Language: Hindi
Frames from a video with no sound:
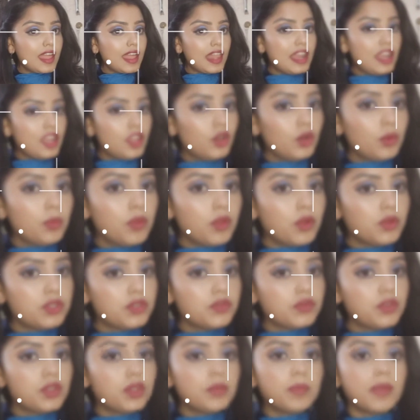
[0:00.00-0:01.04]
hello
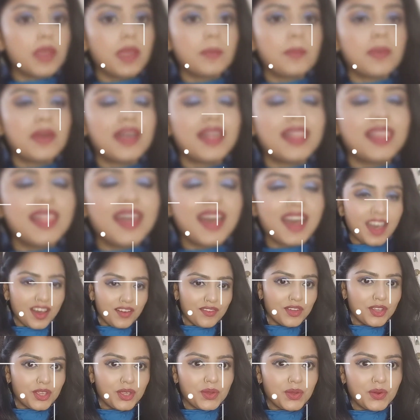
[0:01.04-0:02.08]
beautiful people how
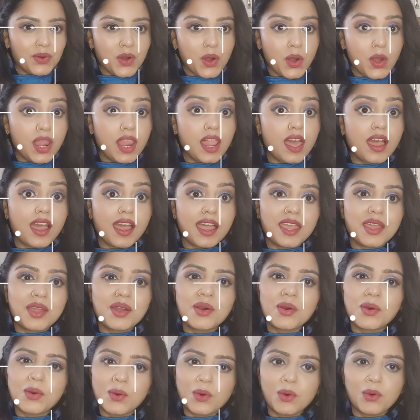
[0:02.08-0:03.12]
are you all i
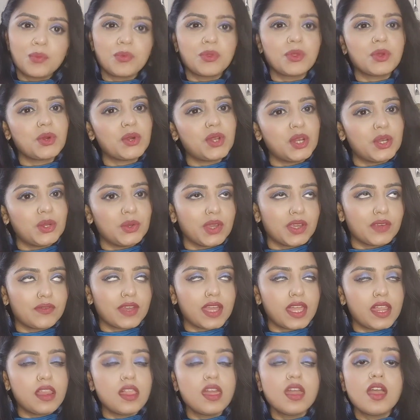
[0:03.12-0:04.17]
hope you are doing
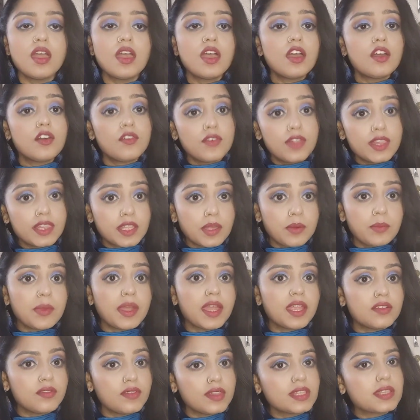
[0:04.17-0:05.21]
well वेलकम
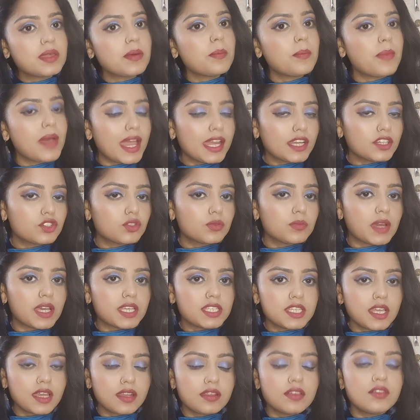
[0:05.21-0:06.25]
एंड वेलकम बैक टू माय
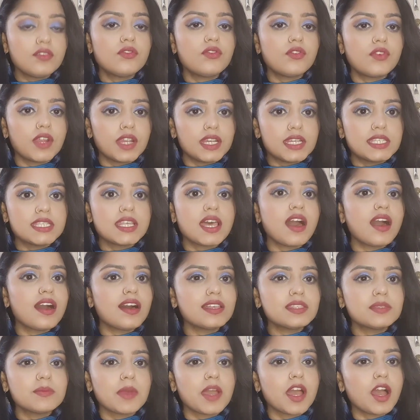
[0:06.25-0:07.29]
चैनल फ्रेंड्स
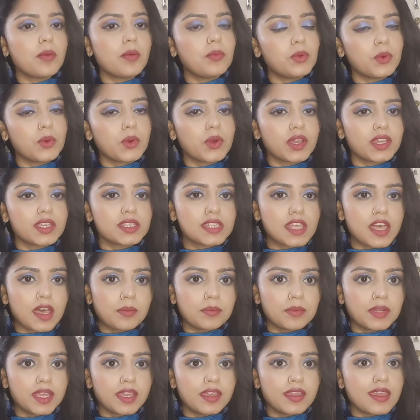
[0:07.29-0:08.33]
आज मैं आप लोगों के
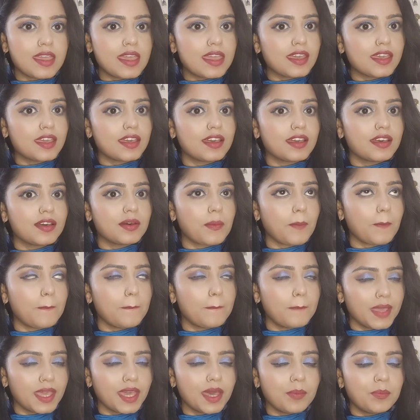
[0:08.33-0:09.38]
सामने एक
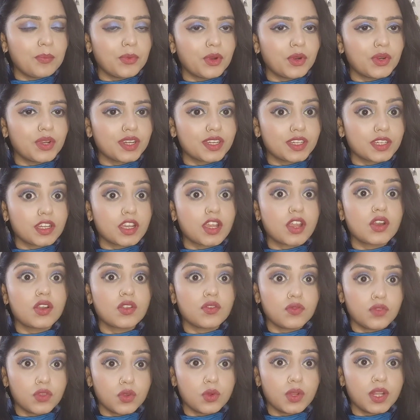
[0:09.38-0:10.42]
मेकअप प्रोडक्ट का
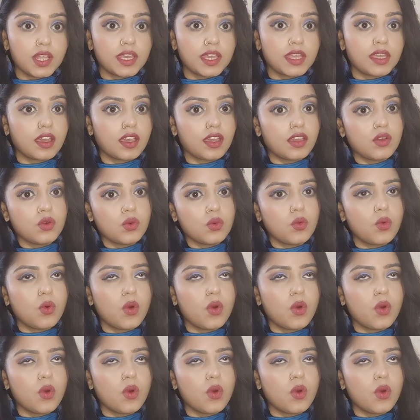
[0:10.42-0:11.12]
रिव्यू लेके आई हूँ